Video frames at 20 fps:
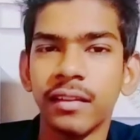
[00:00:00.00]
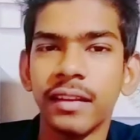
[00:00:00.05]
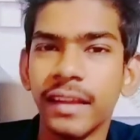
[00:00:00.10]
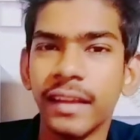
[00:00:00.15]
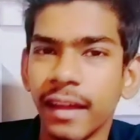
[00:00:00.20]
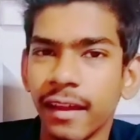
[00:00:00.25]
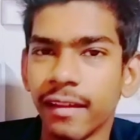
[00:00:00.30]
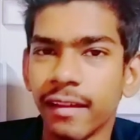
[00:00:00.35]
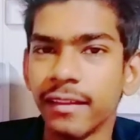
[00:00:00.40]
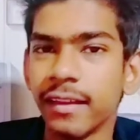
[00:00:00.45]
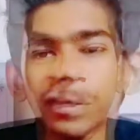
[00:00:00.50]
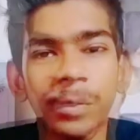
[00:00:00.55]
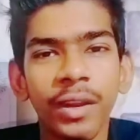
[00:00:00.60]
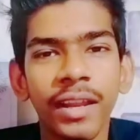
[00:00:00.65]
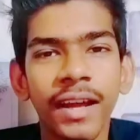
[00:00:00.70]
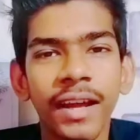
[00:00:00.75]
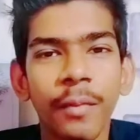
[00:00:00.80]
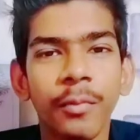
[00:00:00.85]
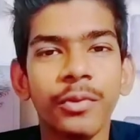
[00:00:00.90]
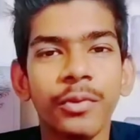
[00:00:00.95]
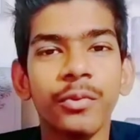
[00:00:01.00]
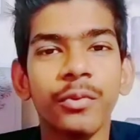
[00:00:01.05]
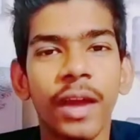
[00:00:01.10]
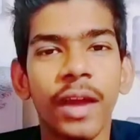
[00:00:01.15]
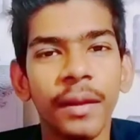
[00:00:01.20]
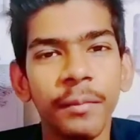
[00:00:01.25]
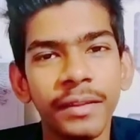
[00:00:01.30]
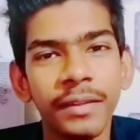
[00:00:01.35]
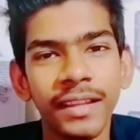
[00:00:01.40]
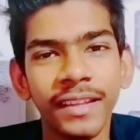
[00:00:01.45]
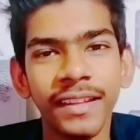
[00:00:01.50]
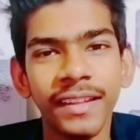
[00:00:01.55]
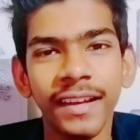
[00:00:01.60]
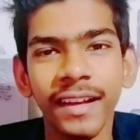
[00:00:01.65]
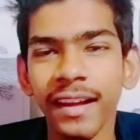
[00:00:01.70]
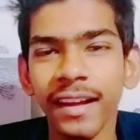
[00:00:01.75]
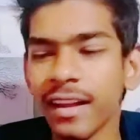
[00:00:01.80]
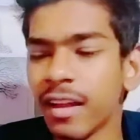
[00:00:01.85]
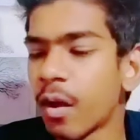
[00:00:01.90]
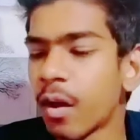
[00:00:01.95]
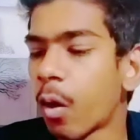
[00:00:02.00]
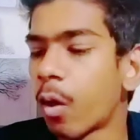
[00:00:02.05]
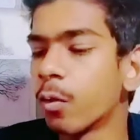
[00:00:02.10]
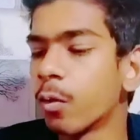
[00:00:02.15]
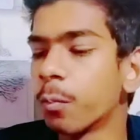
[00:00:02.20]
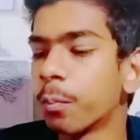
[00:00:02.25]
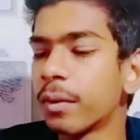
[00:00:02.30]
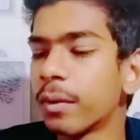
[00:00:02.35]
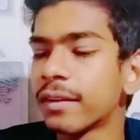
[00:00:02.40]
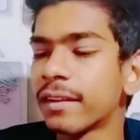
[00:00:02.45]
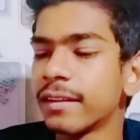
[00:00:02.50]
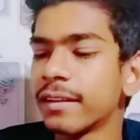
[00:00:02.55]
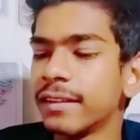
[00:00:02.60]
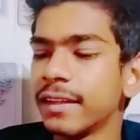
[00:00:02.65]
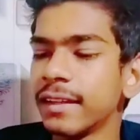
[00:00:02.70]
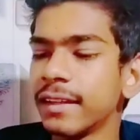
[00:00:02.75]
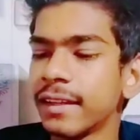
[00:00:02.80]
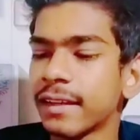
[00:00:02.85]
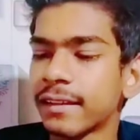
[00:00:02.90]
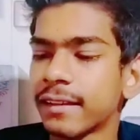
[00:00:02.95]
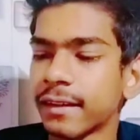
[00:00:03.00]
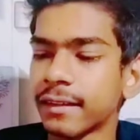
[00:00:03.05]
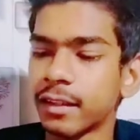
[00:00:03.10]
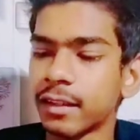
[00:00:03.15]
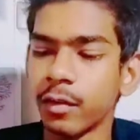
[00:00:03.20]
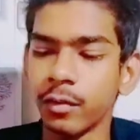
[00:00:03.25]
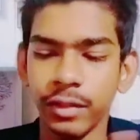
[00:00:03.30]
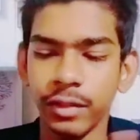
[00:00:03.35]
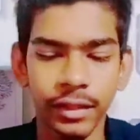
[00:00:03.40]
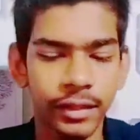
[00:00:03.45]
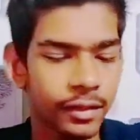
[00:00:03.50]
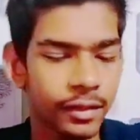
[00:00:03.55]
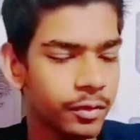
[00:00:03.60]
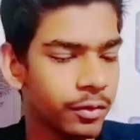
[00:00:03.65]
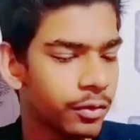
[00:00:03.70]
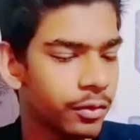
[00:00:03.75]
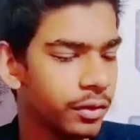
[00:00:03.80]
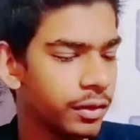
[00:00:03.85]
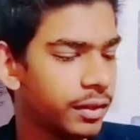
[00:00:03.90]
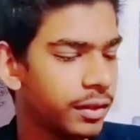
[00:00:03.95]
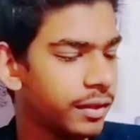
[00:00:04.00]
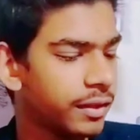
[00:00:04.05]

ठीक है ये बोलेगा आपको सुनाई भी दे देगा और ऊपर से ये देख सकते हो ये देखो